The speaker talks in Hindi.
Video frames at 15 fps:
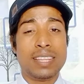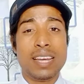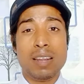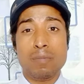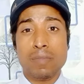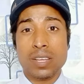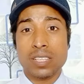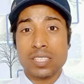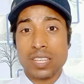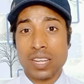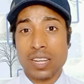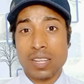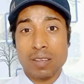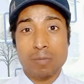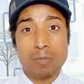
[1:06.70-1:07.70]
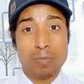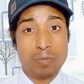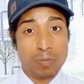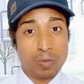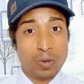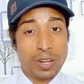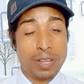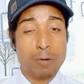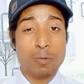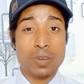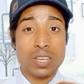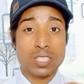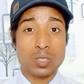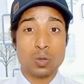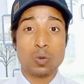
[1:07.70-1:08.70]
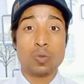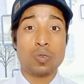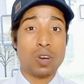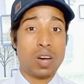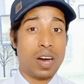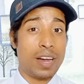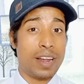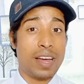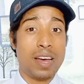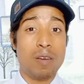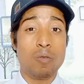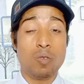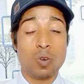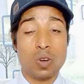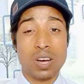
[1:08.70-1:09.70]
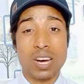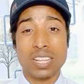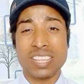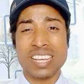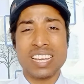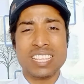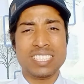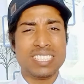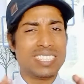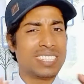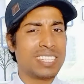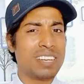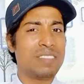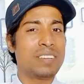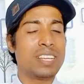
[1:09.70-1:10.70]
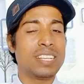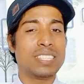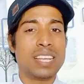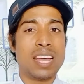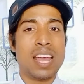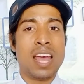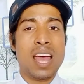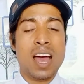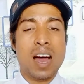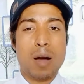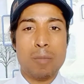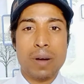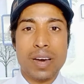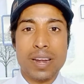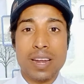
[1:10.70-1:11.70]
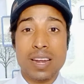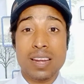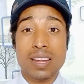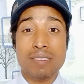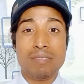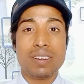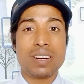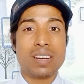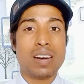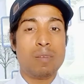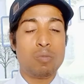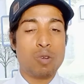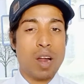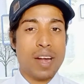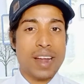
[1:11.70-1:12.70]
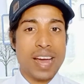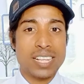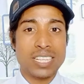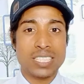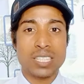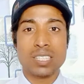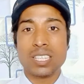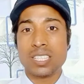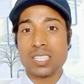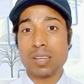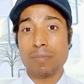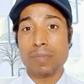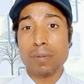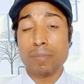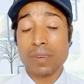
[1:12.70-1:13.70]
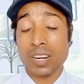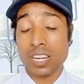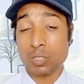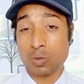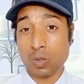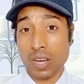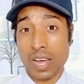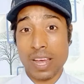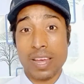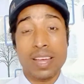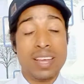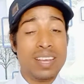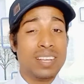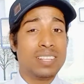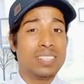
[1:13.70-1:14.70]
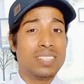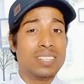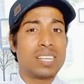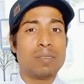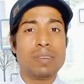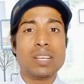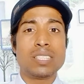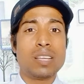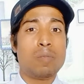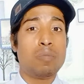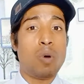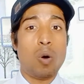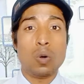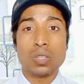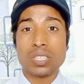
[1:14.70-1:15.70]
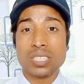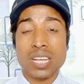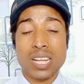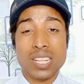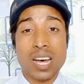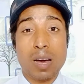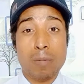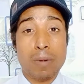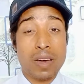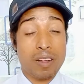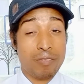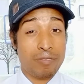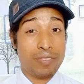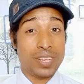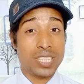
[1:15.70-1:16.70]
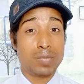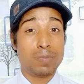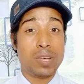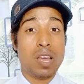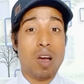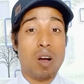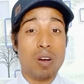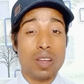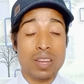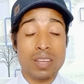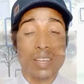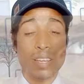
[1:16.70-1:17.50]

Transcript: में छने बुने हुए जो खाना है वो खाते हैं जिसके वजह से हमारे लीवर का पूरा डाइजेशन सिस्टम भी बिगड़ चुका है जिसकी वजह से बहुत ही ज़्यादा हमारा फेस पे ऑयली